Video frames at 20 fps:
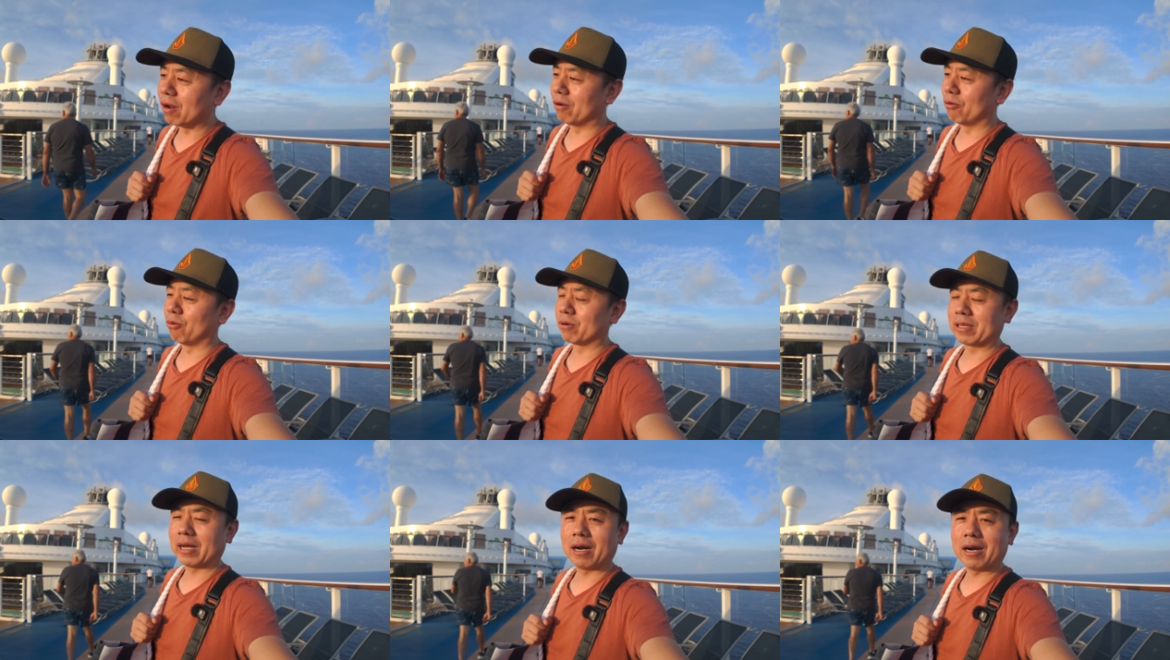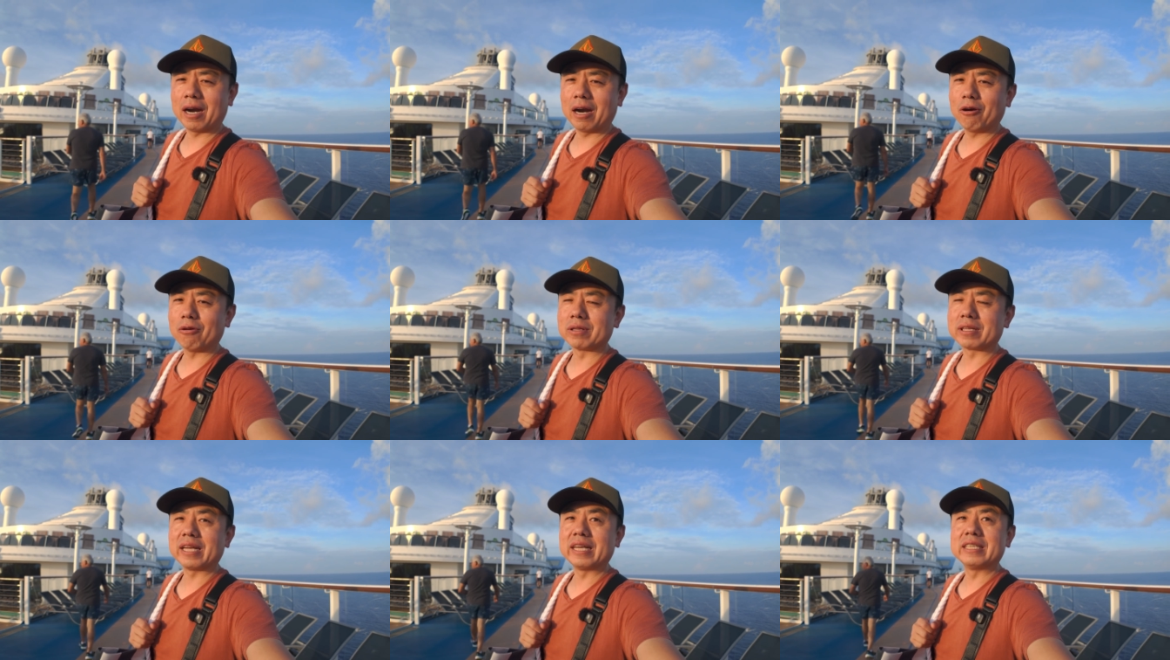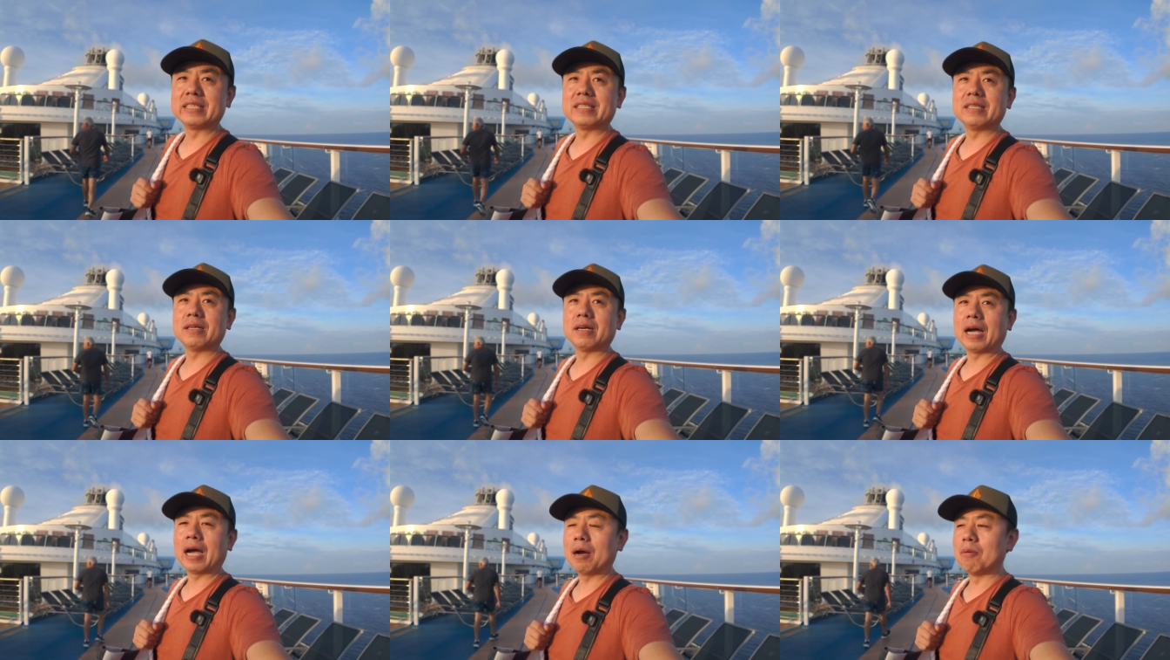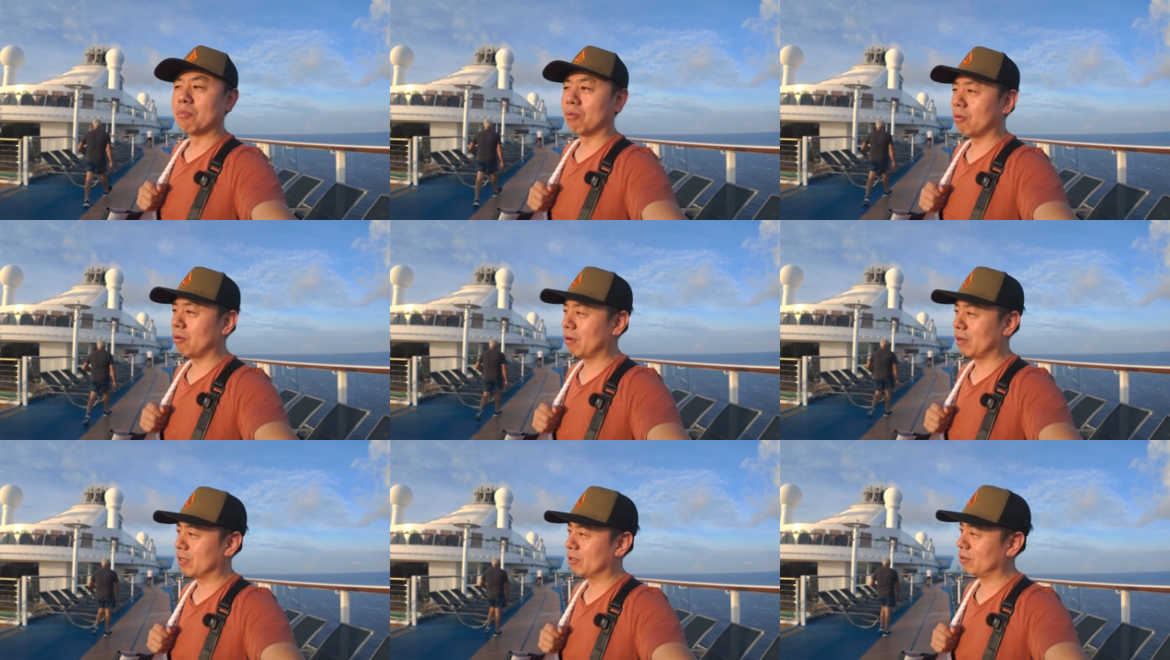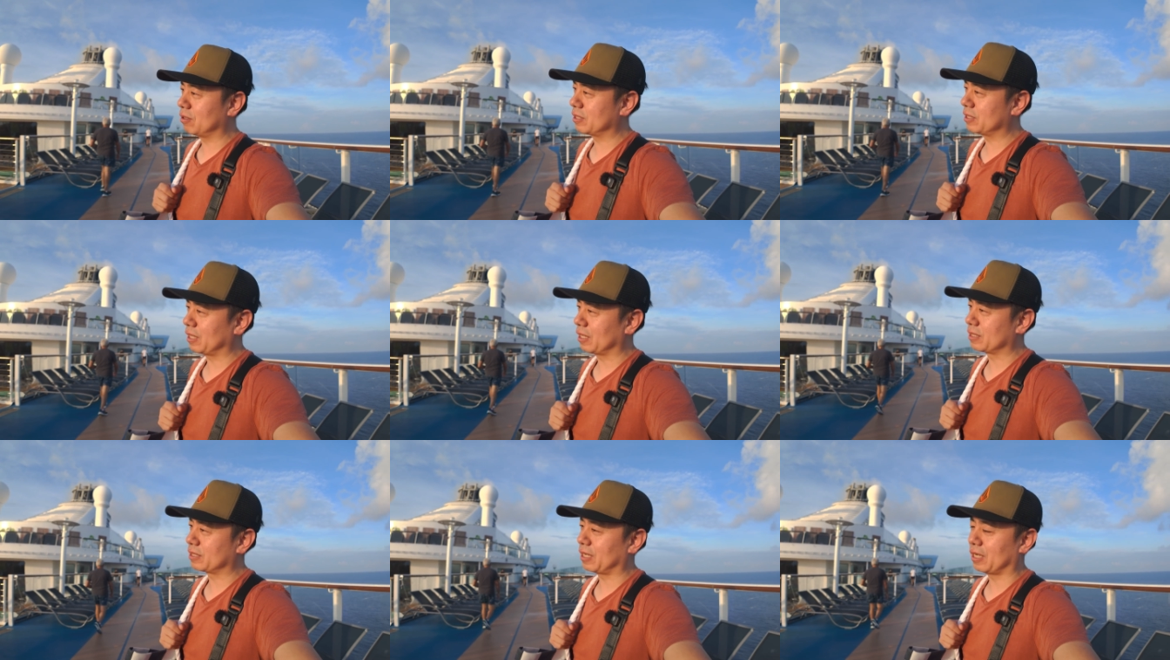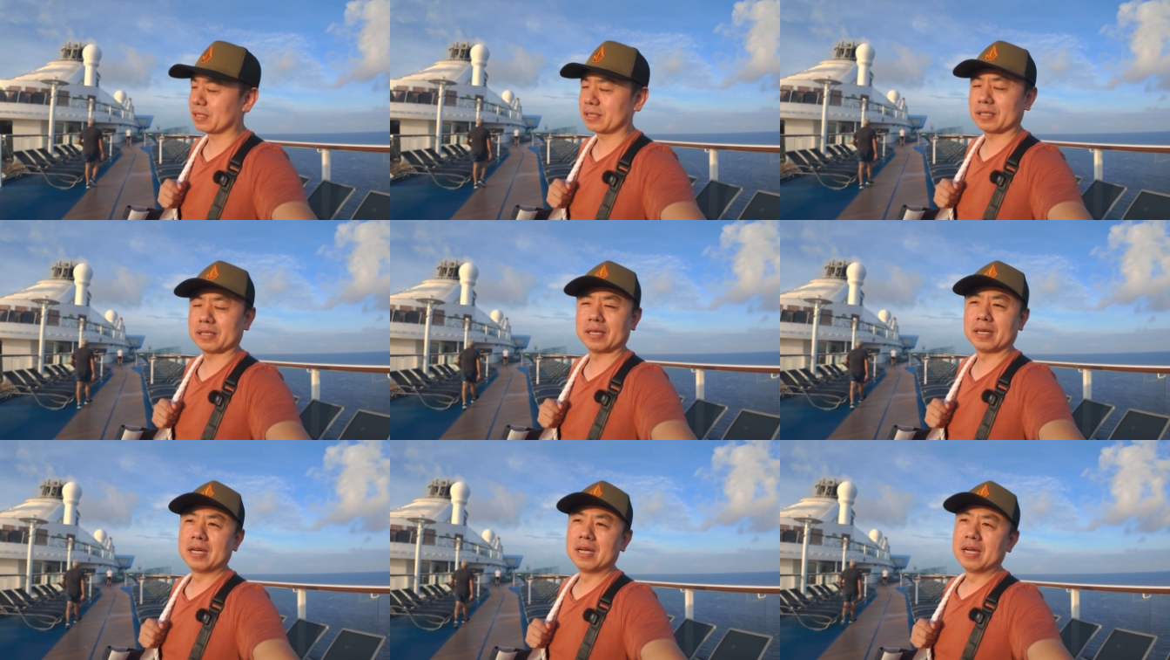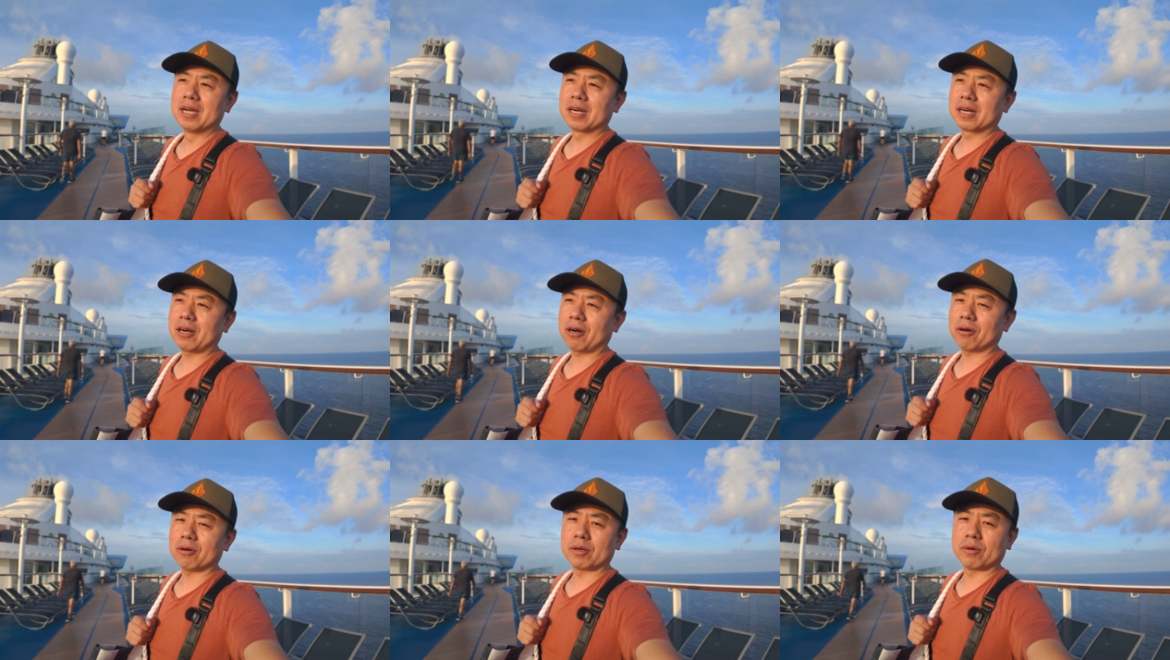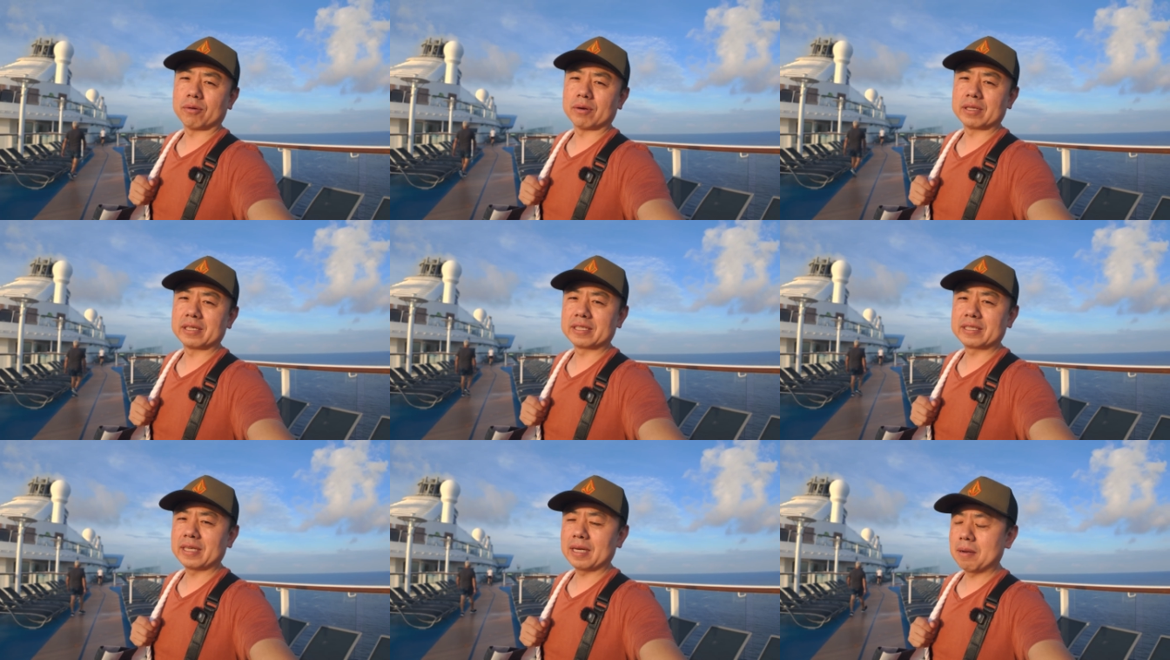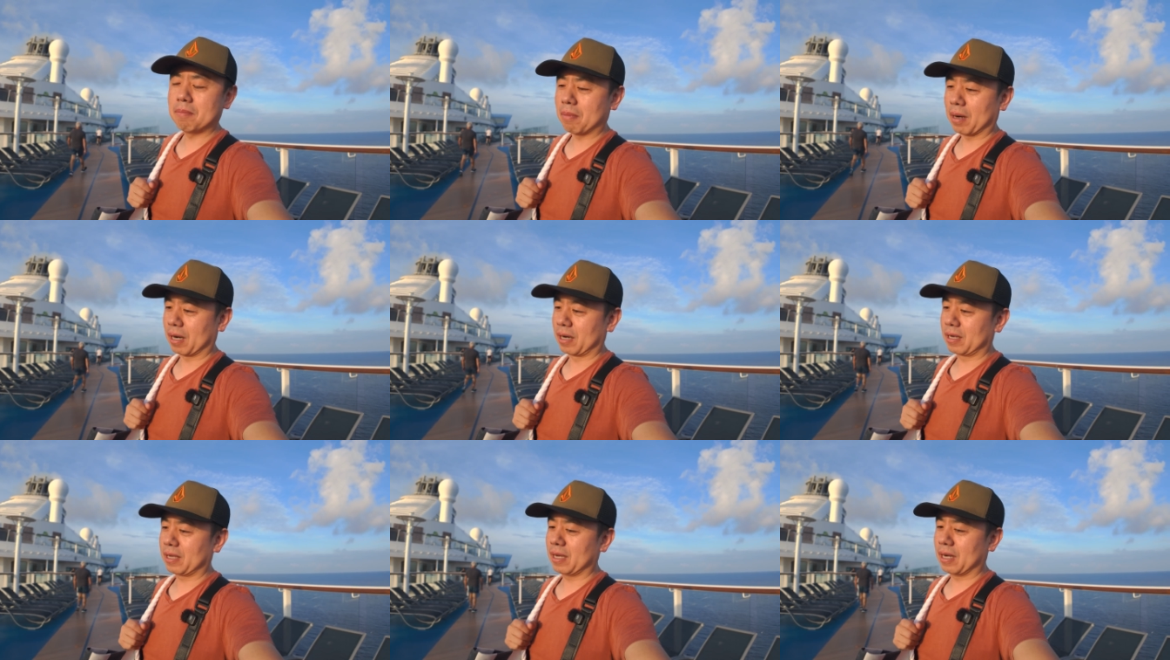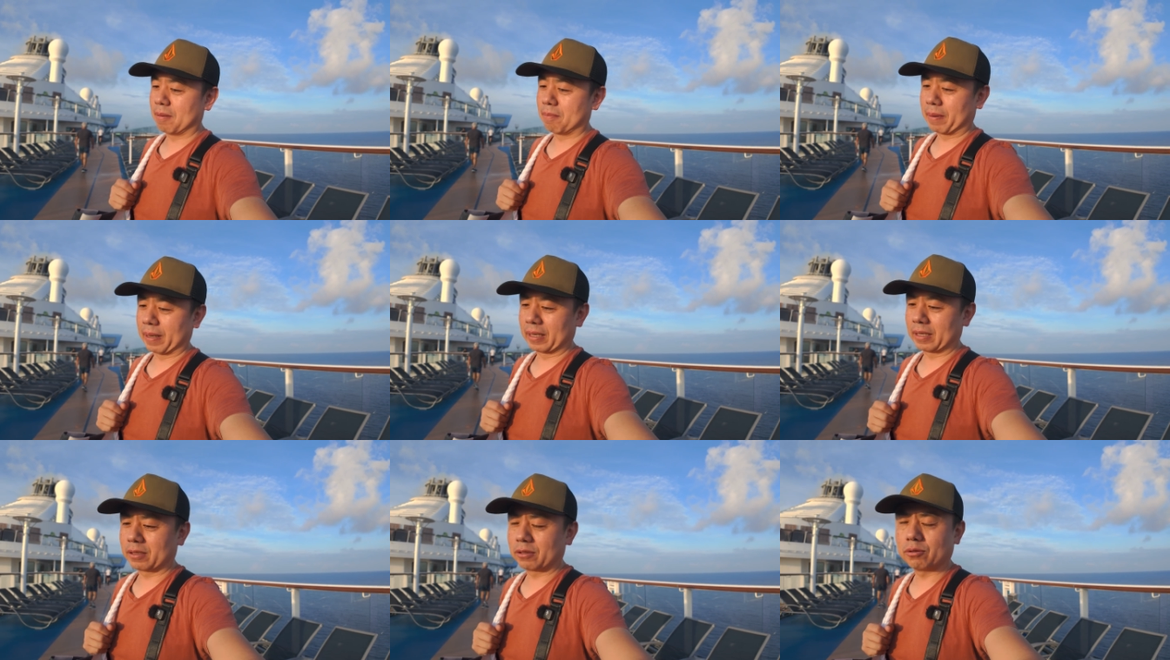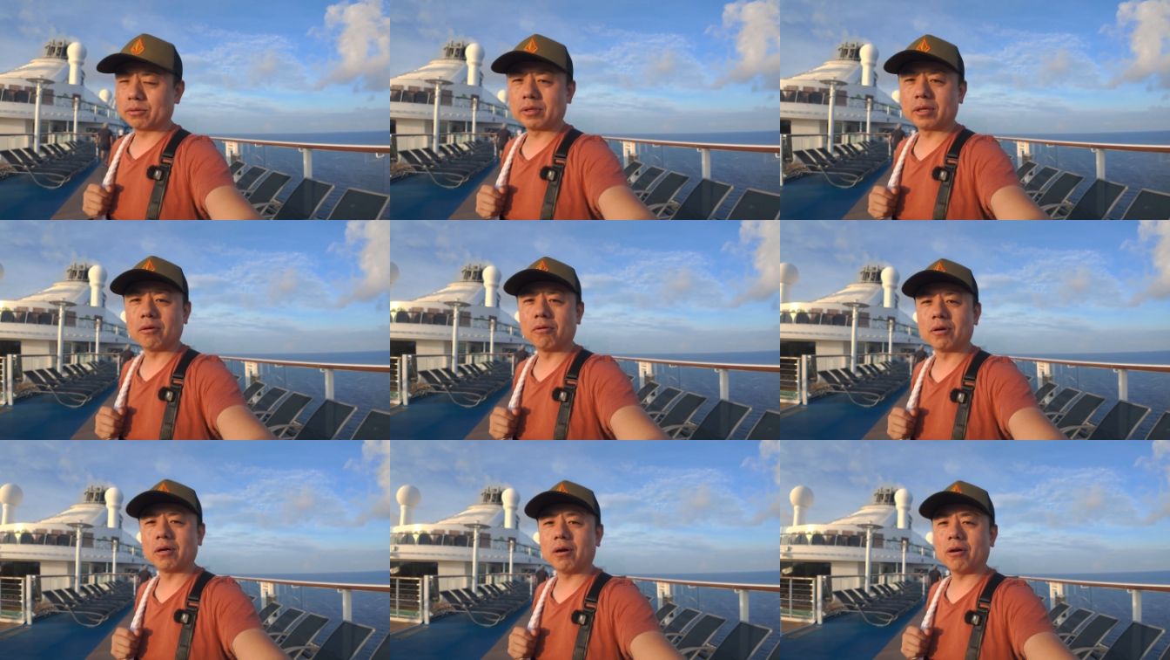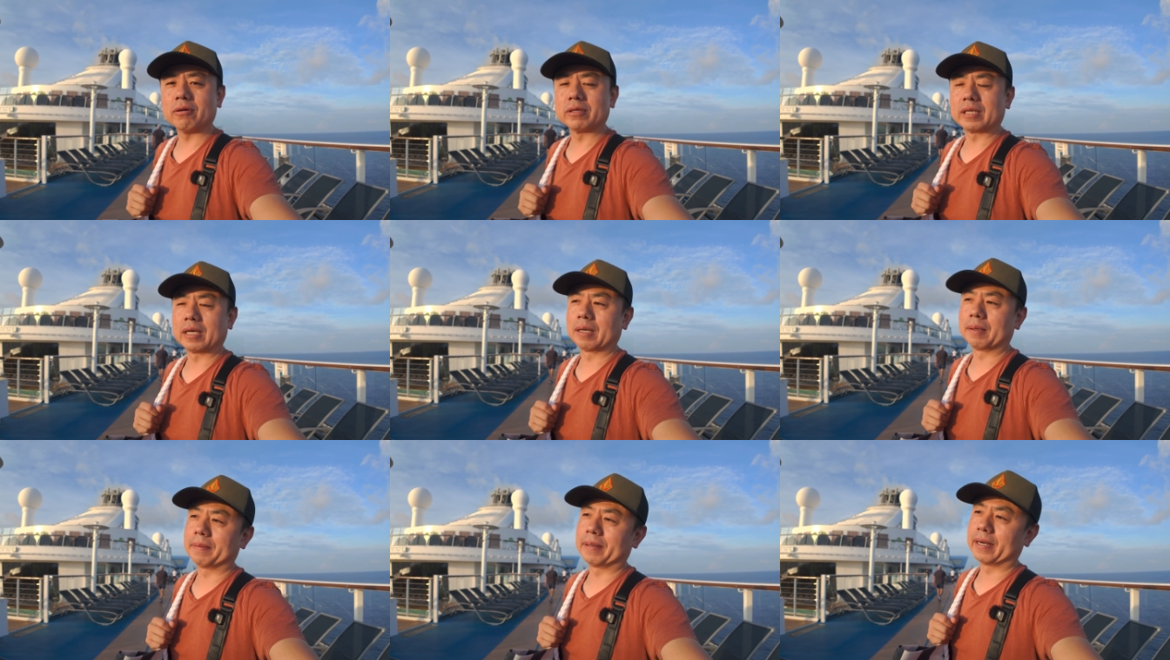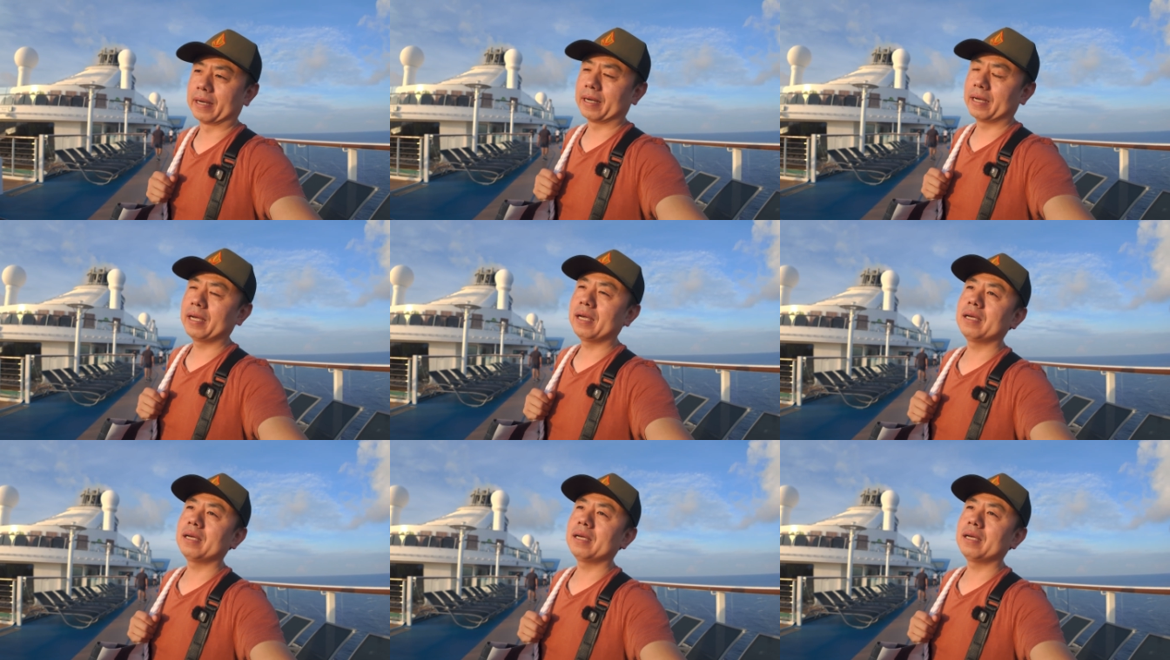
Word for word: 了，我当时还有担心，不会说像上次扣下我的肩膀一样，把这个东西给我扣下了吧？